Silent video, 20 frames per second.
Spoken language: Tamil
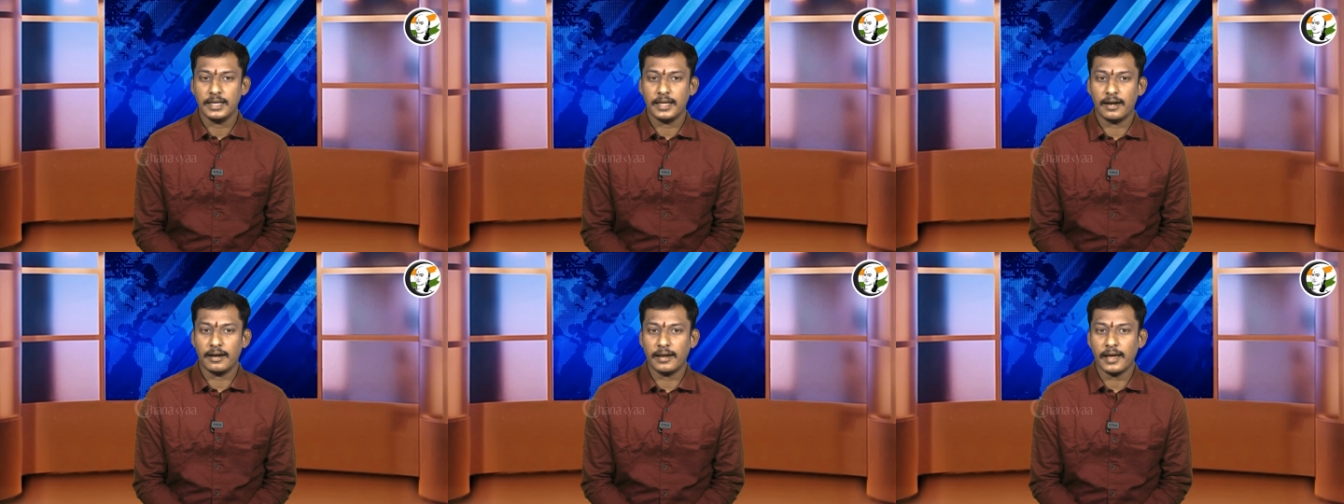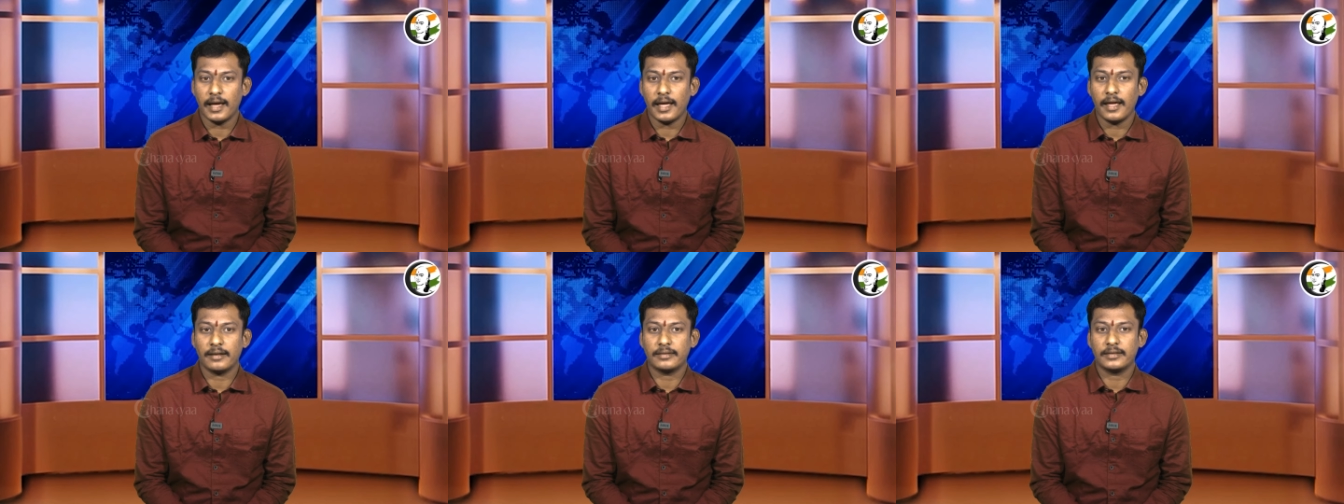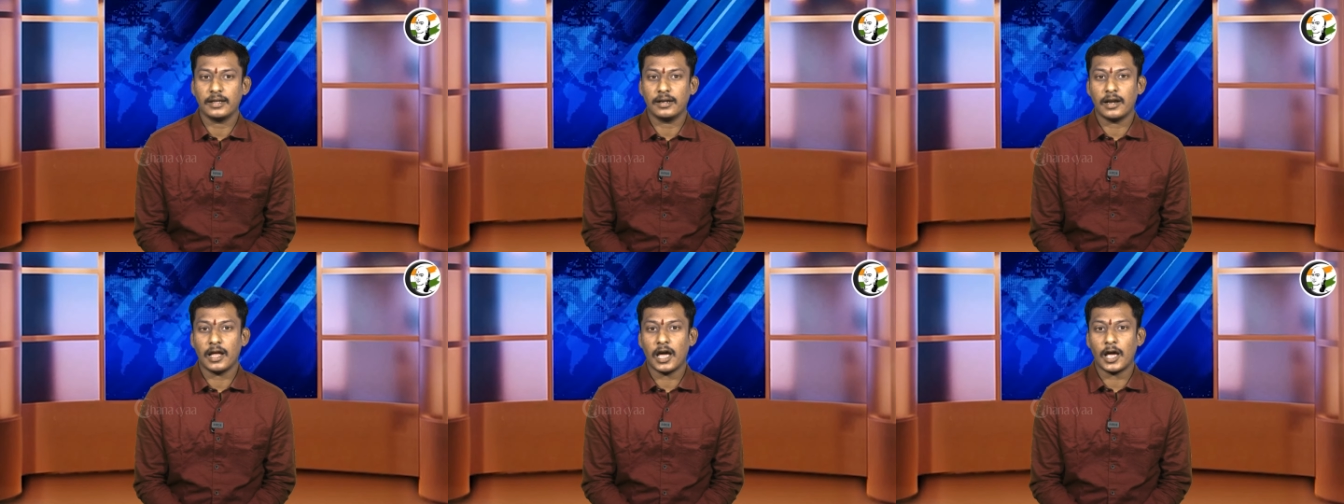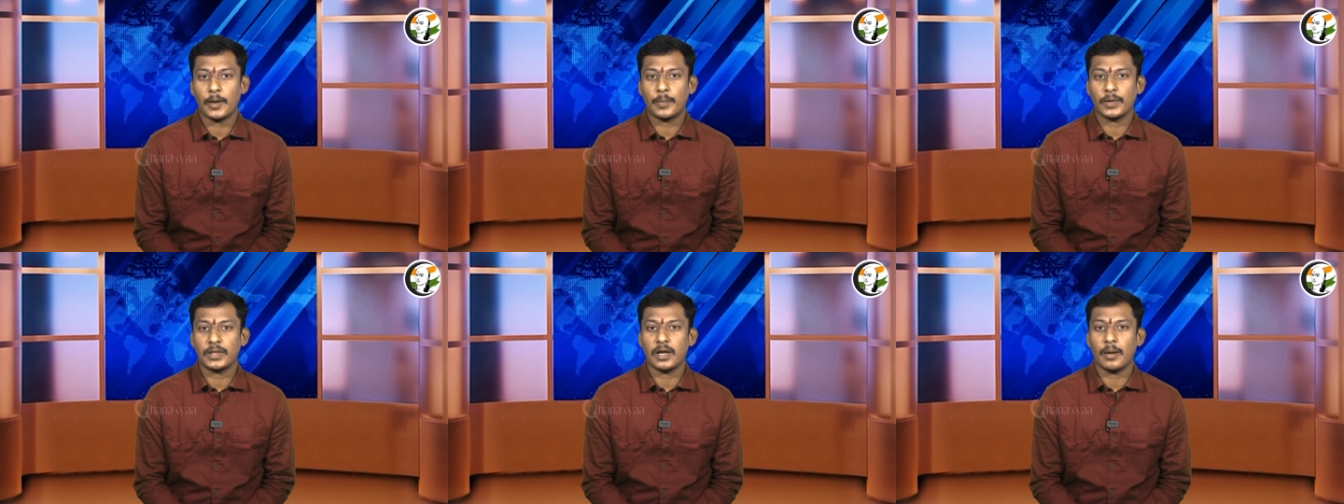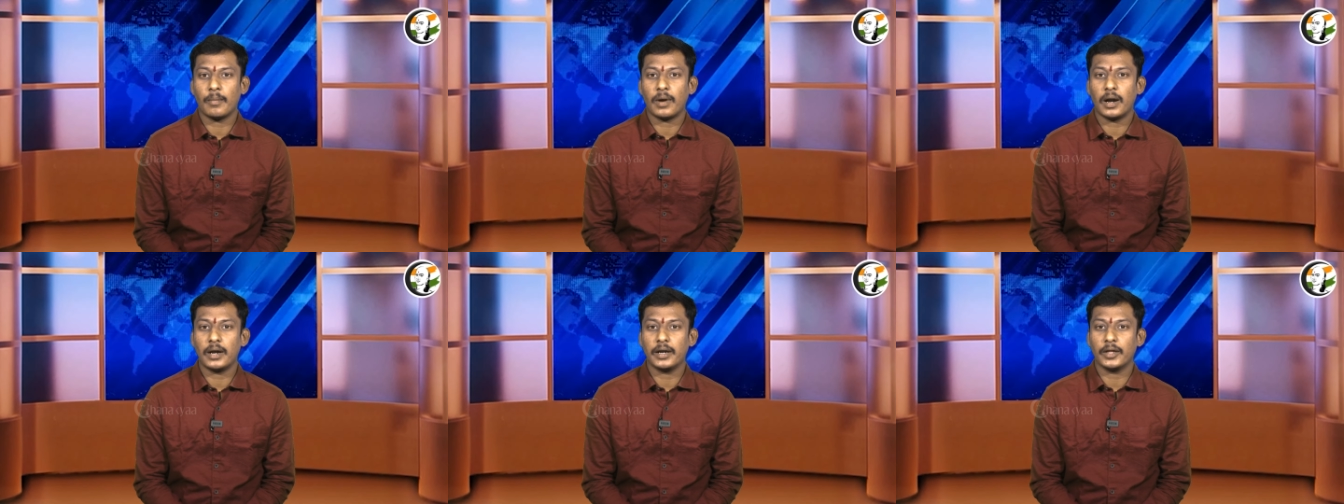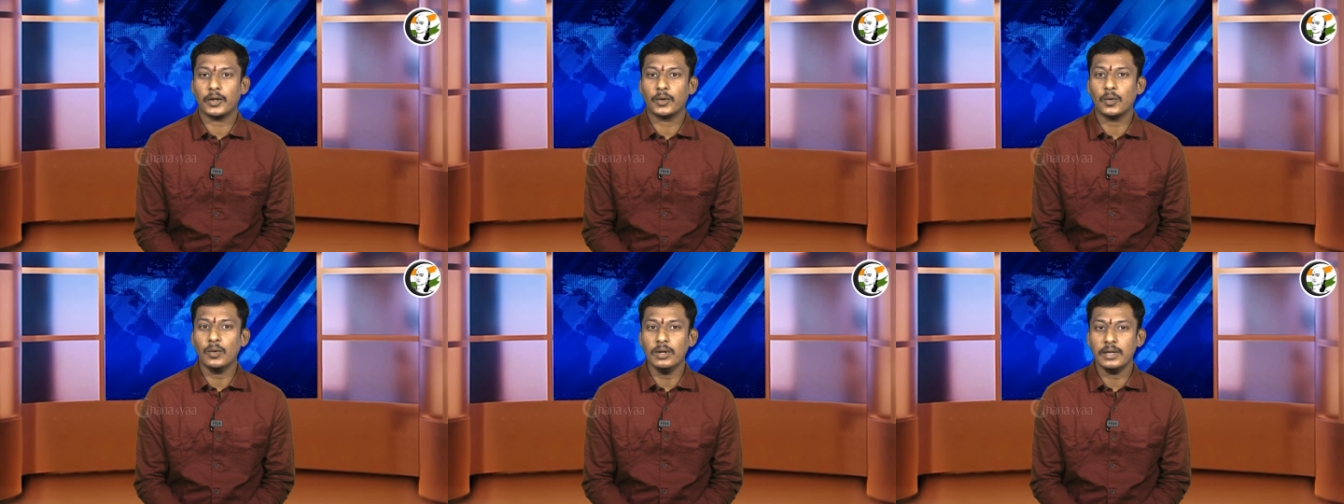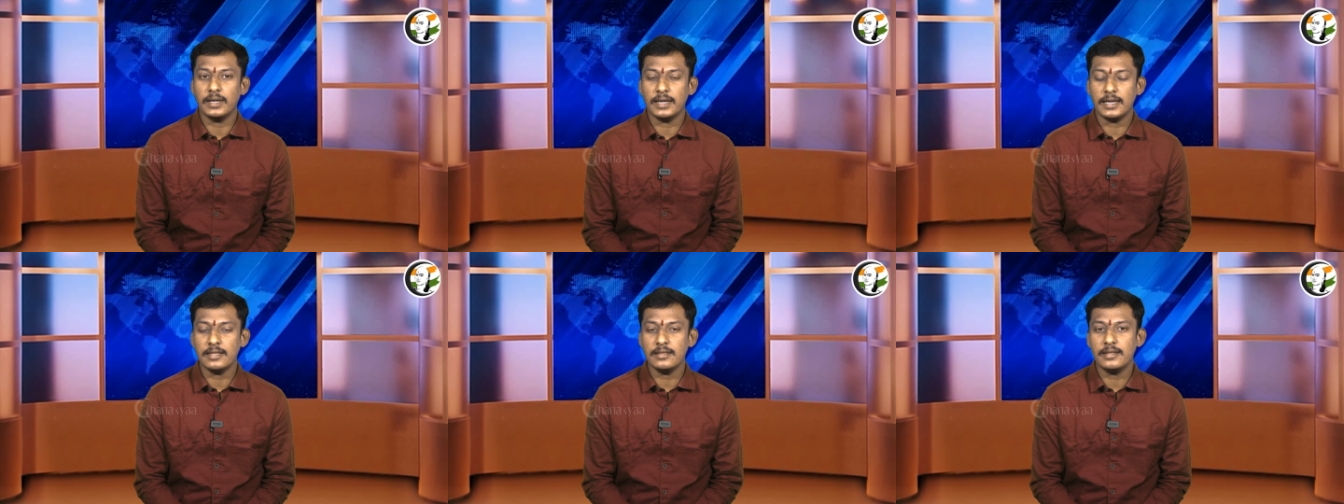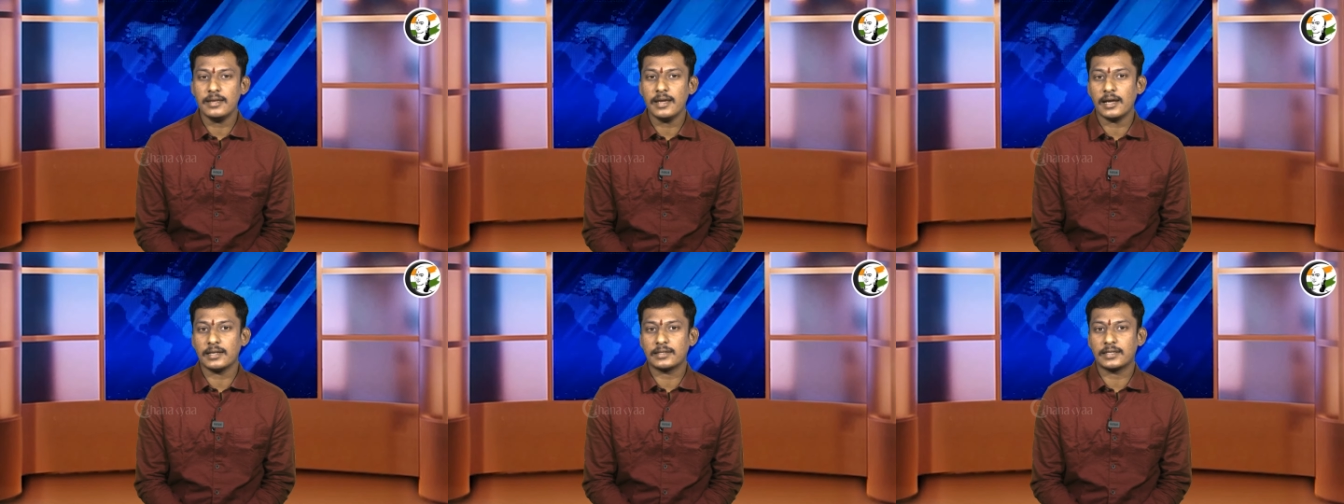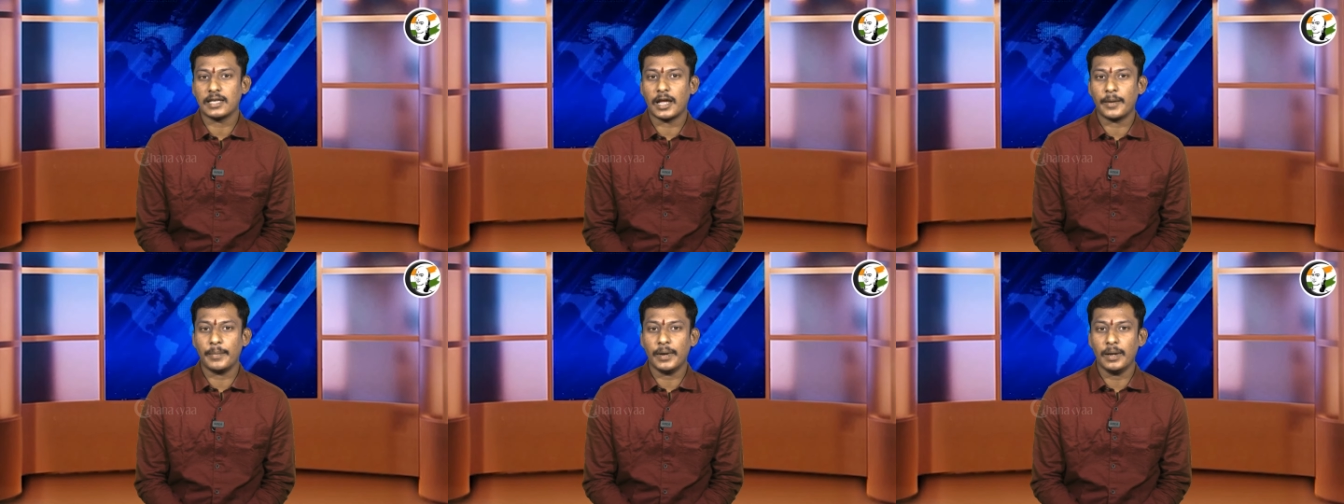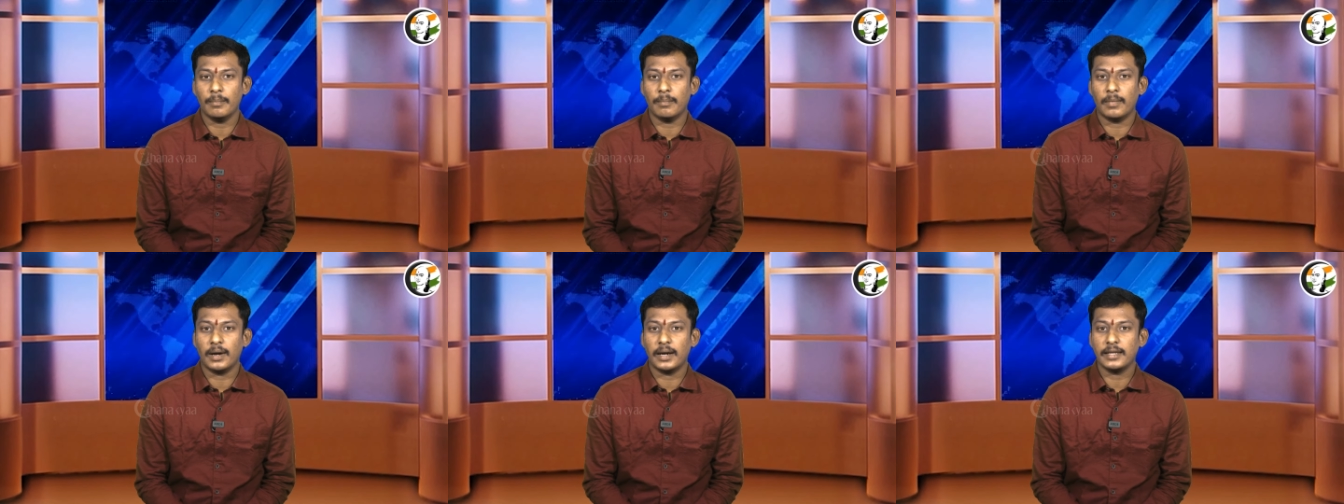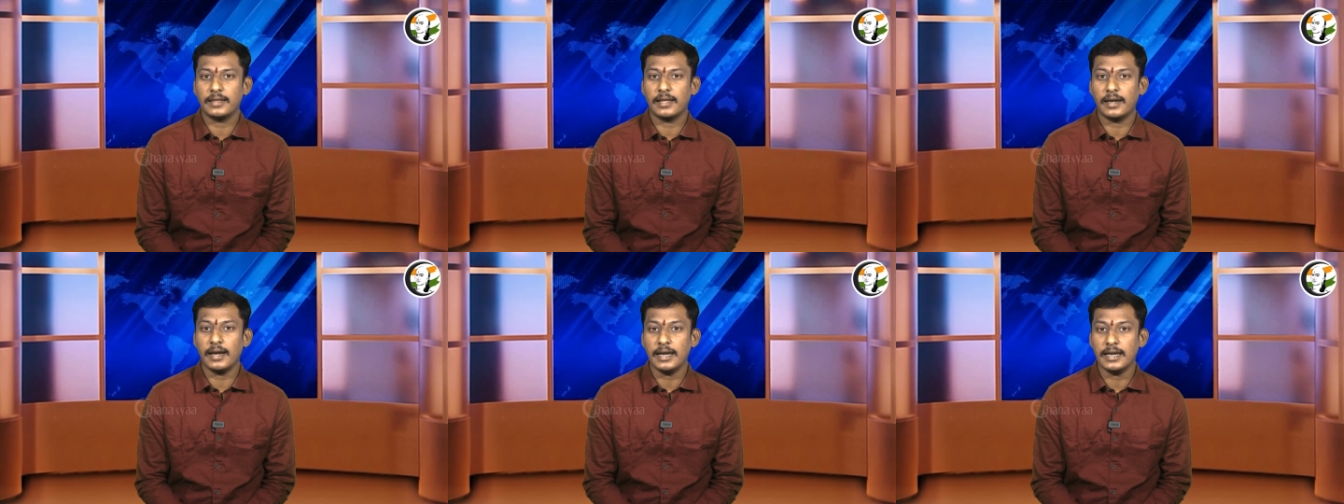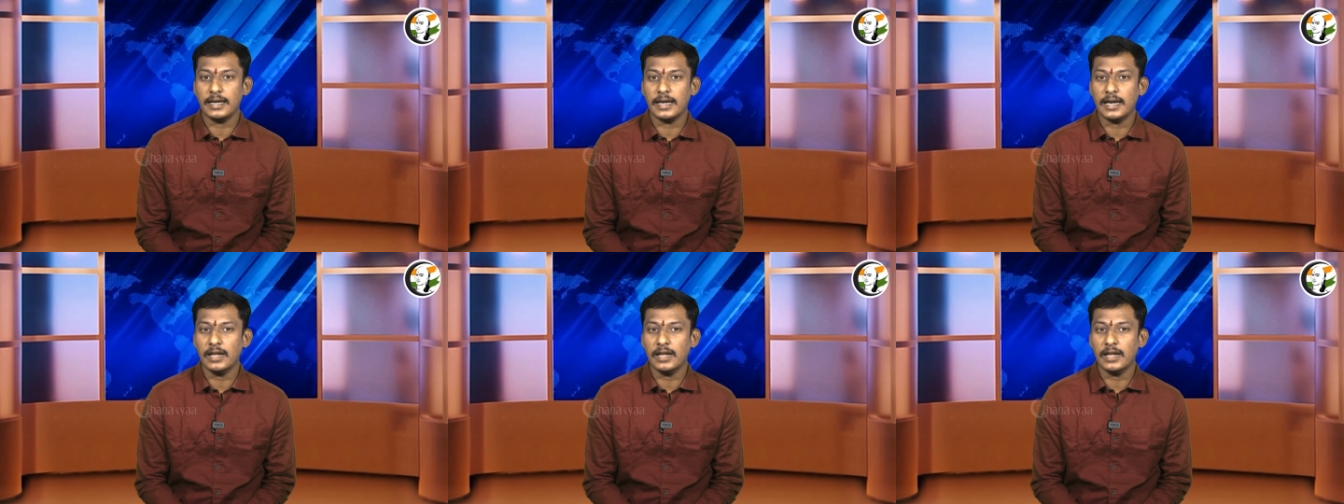இரண்டாயிரத்து நாற்பதாம் ஆண்டிற்குள் இந்தியா சார்பில் மனிதனை